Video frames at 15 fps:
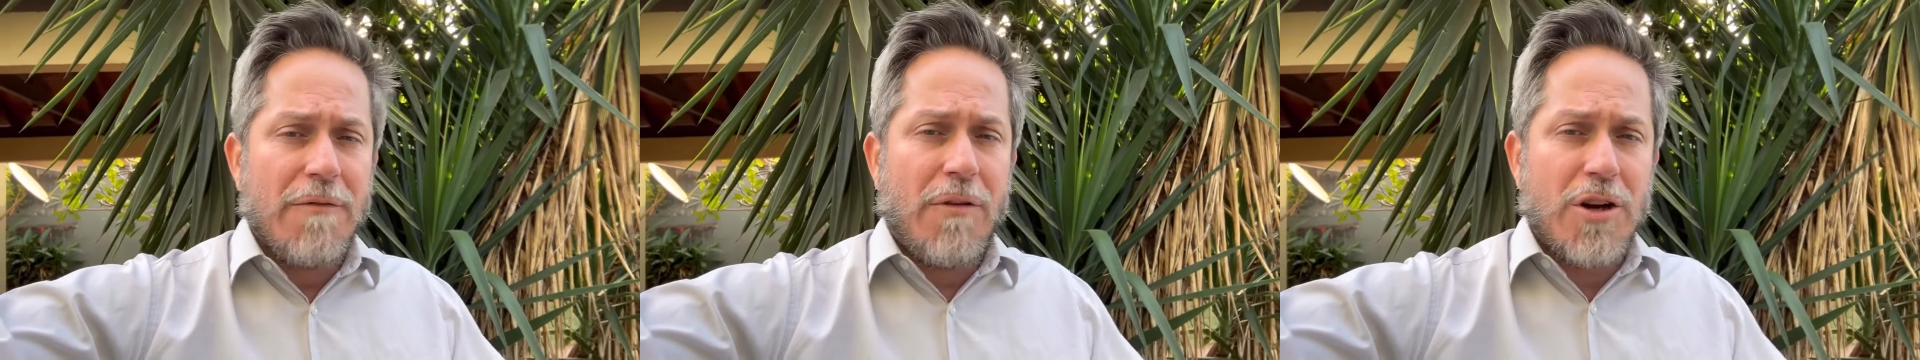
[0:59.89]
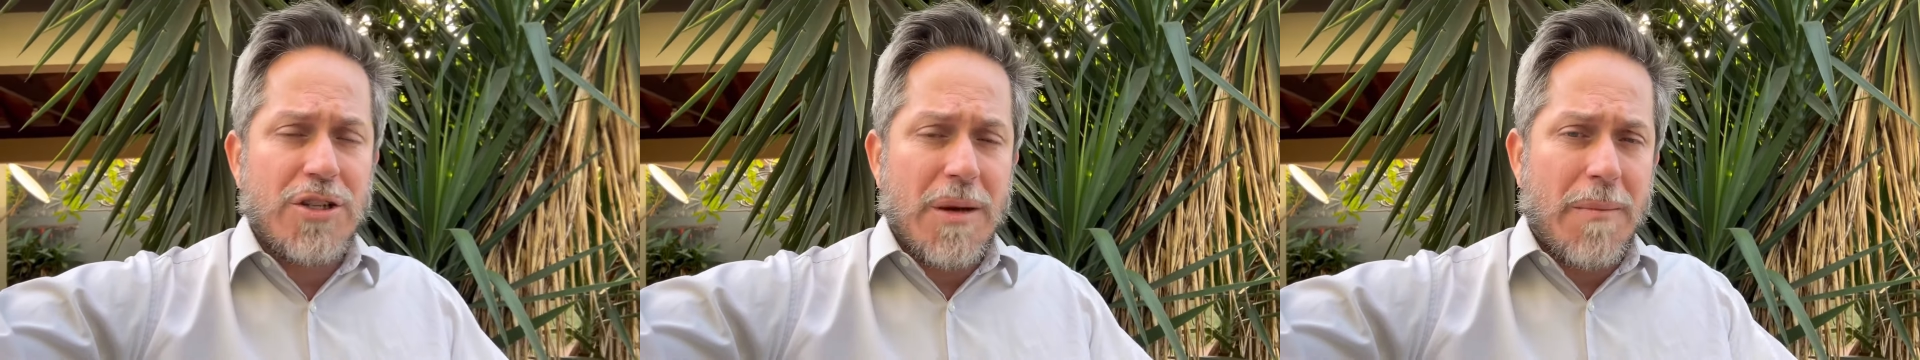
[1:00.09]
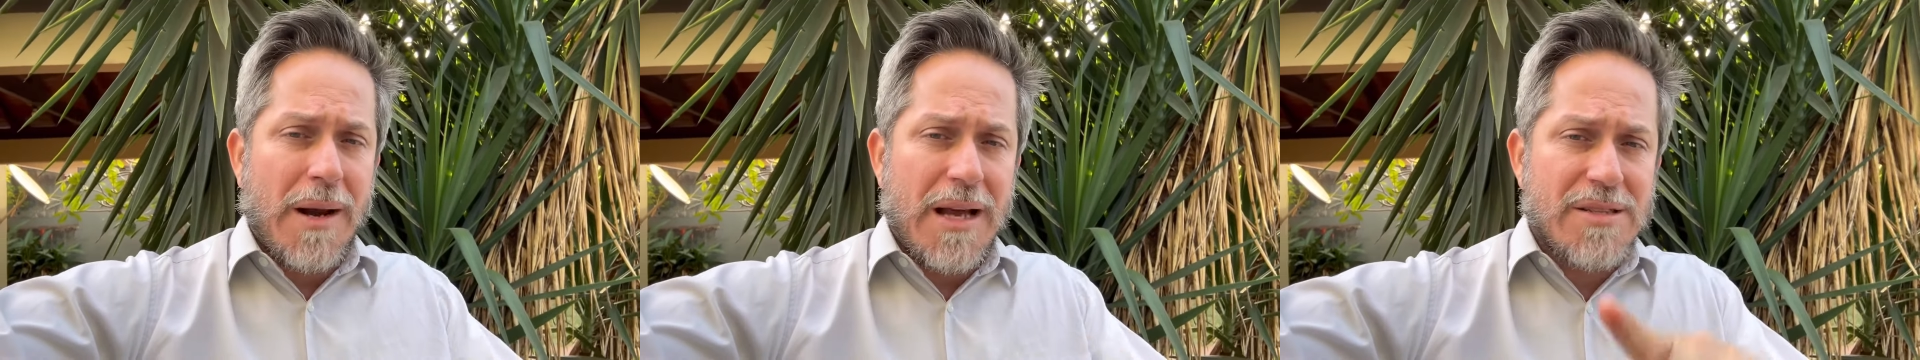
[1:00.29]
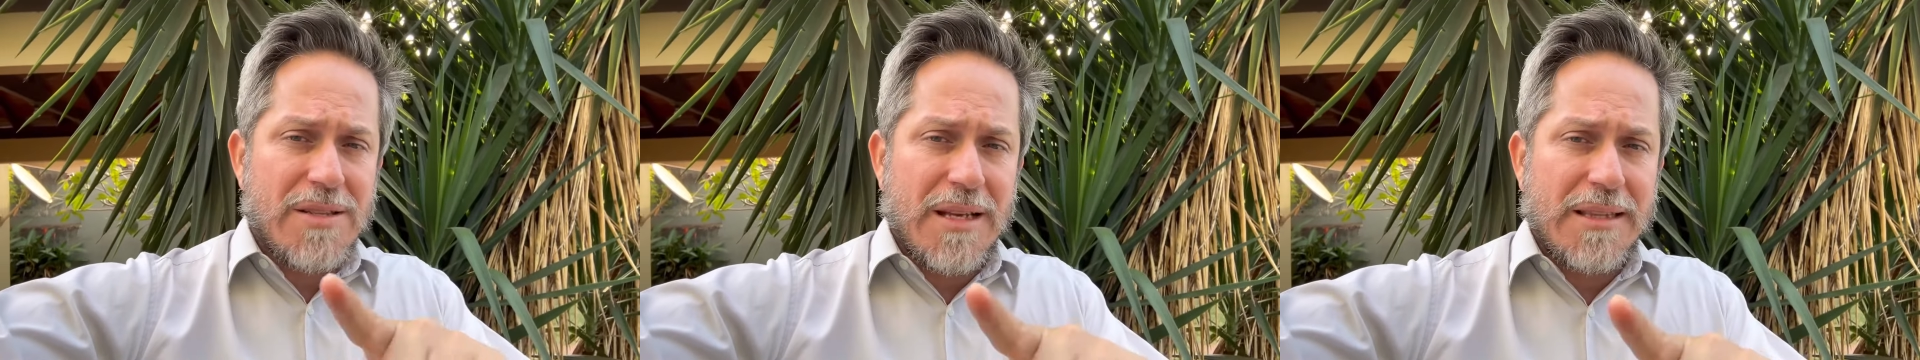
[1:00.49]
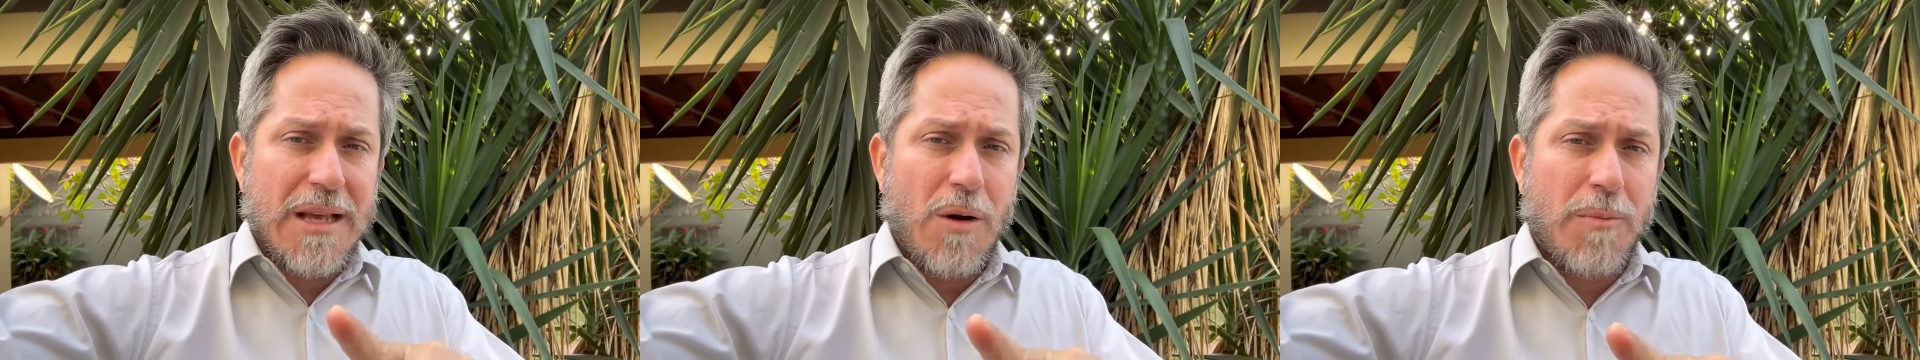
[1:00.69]
Forte
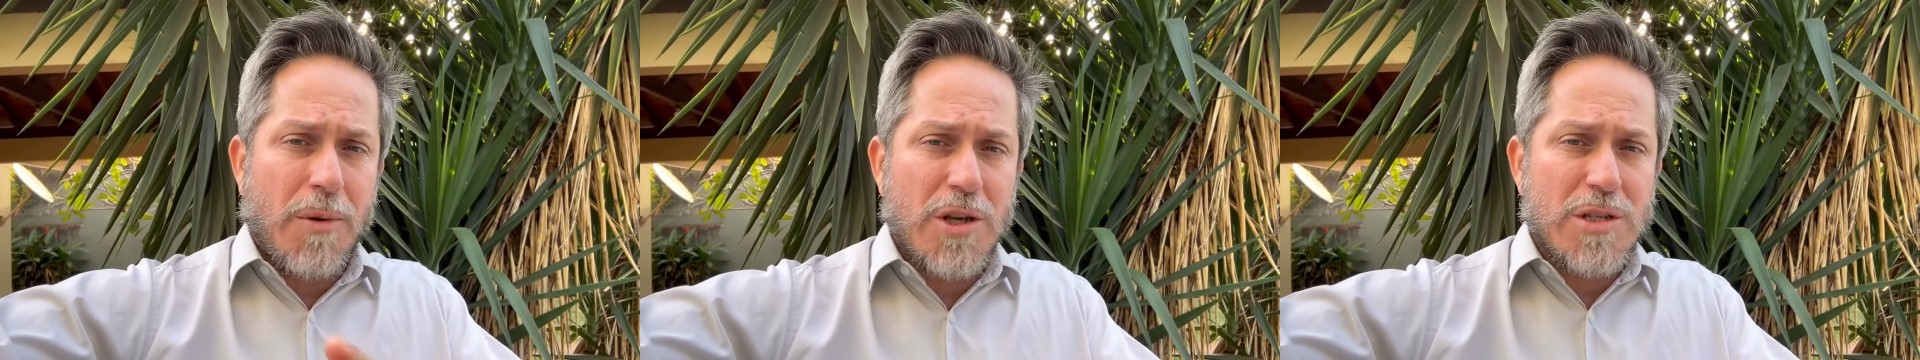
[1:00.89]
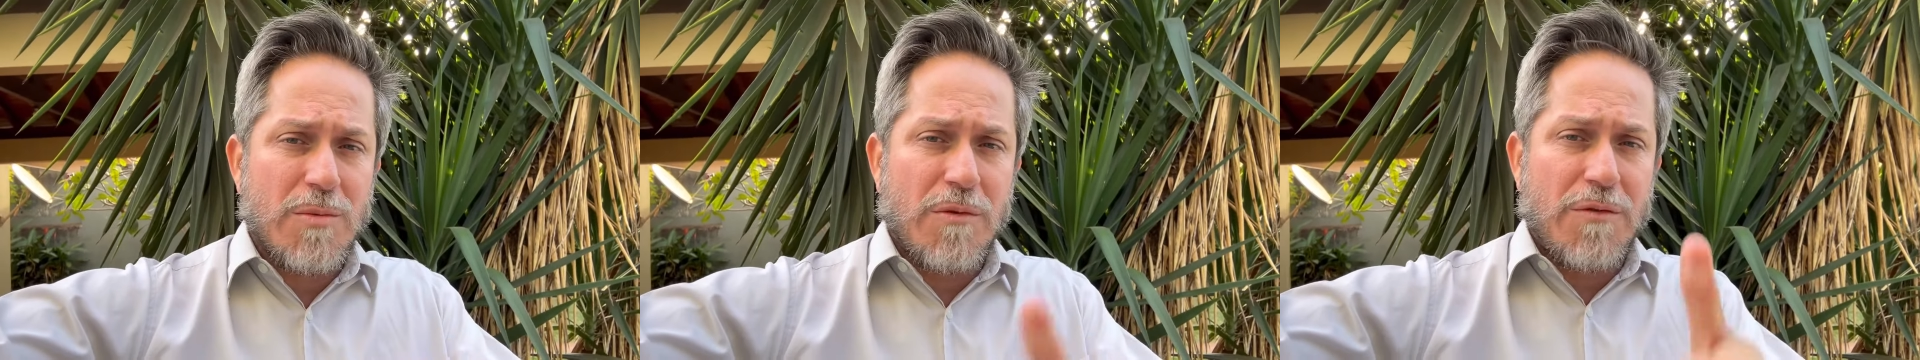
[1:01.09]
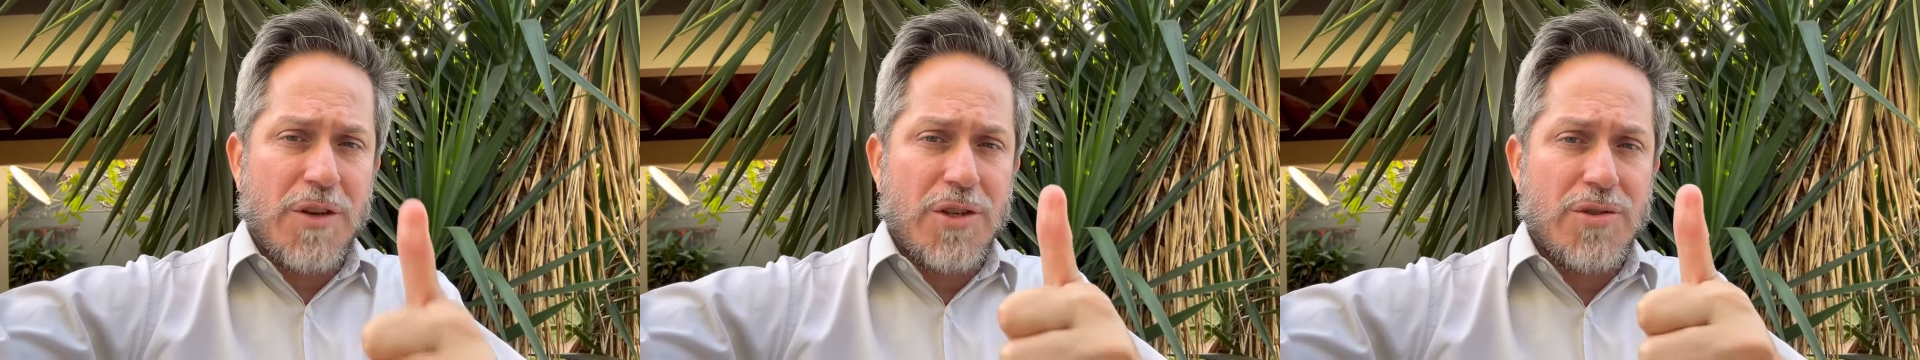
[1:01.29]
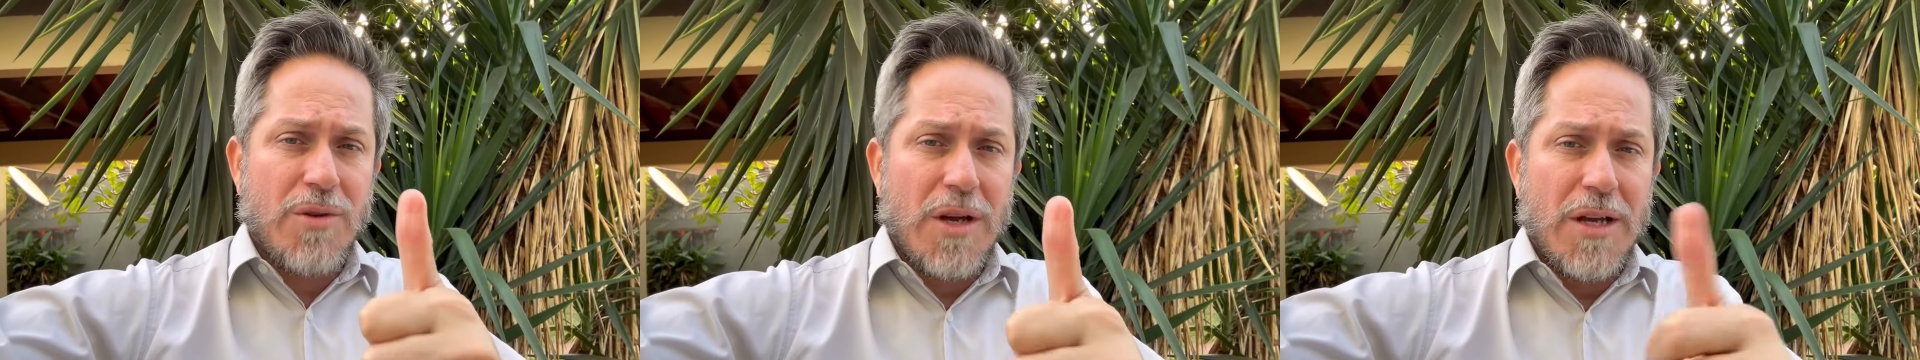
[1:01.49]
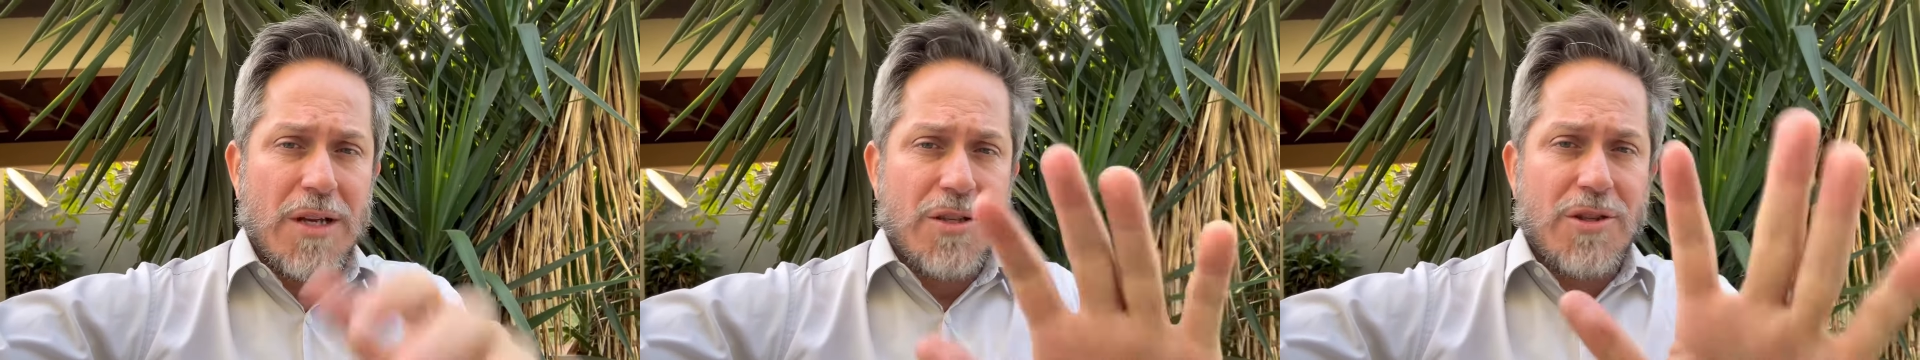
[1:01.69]
abraço e até o próximo vídeo.